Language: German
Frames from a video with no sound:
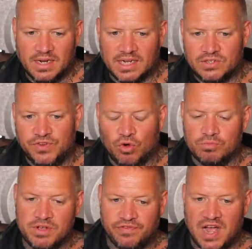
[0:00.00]
dass wir
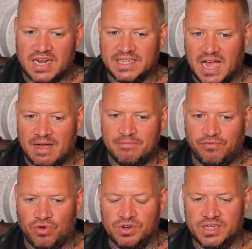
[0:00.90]
rumgefragt
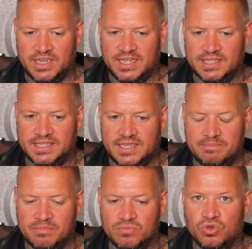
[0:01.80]
haben von den
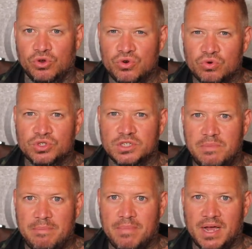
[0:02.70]
sieben
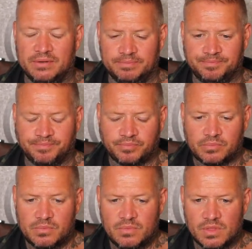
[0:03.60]
Gründungsmembern,
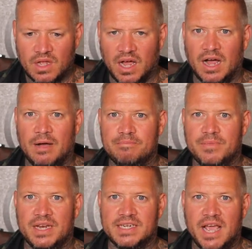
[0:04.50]

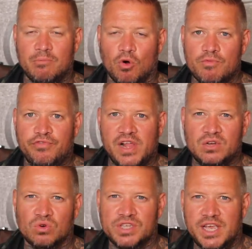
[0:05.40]
ähm, in dem
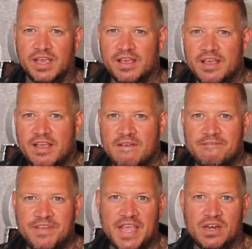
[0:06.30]
Umfeld, okay,
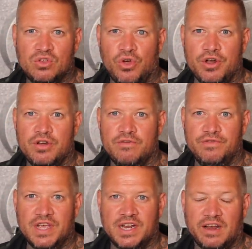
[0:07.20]
wen
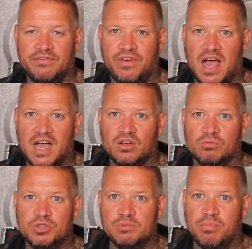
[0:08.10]
könnten wir dann fragen,
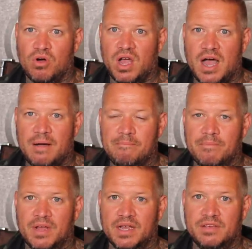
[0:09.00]
ob sie Bock
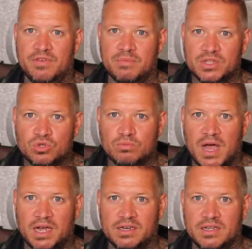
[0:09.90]
haben, irgendwie
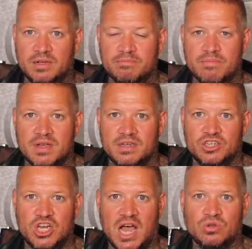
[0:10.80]
mitzumachen im
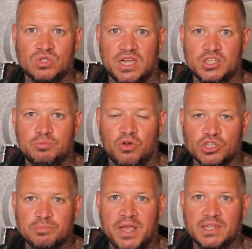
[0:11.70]
Status eines
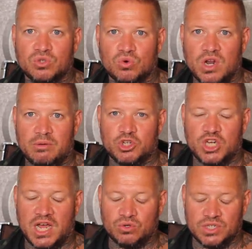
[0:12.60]
Prospects oder im
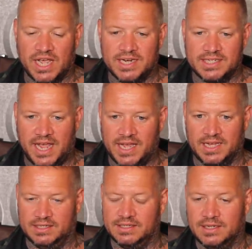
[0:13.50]
Status eines
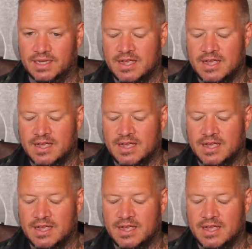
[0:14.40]
Hängers.